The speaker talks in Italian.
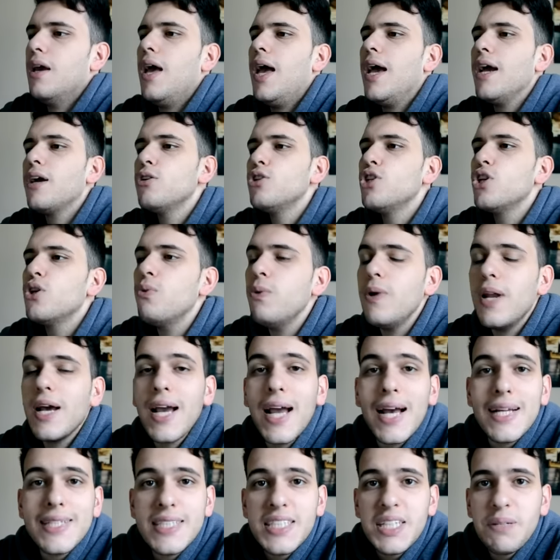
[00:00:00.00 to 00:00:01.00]
Eccoci qui
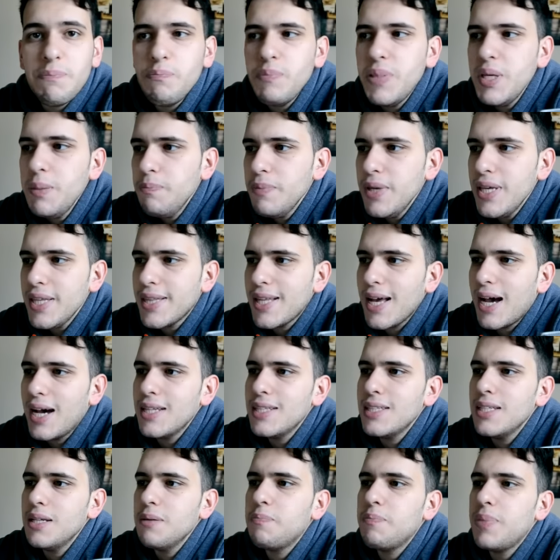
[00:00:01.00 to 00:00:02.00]
ragazzi, BB
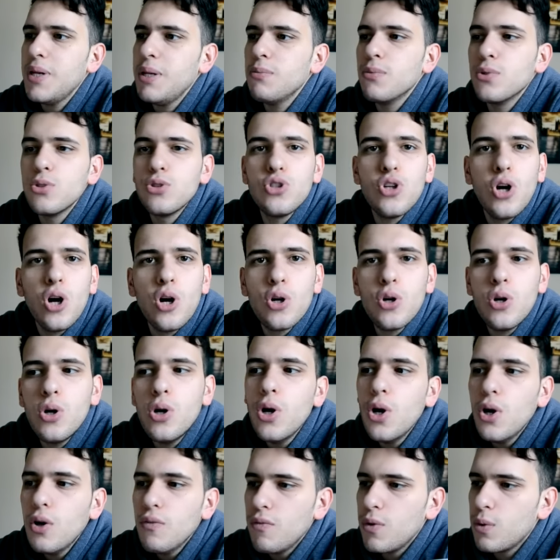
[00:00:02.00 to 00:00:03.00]
Tan, primo gioco,
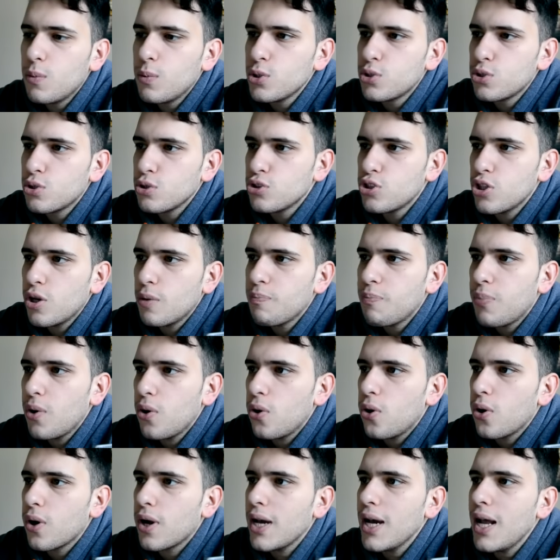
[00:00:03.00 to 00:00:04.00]
ve lo mostro già un
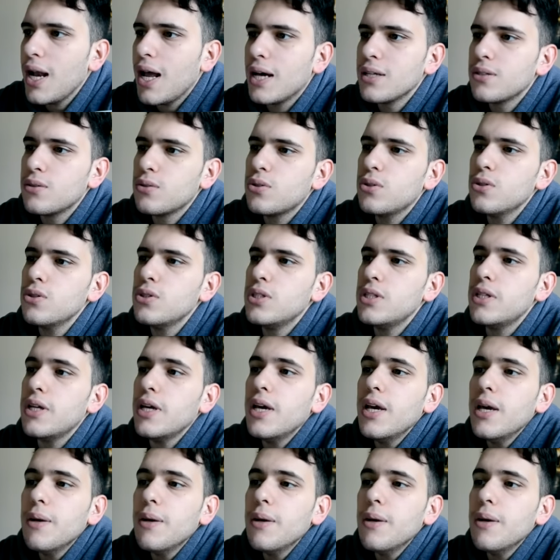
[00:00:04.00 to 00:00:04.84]
po' calato così.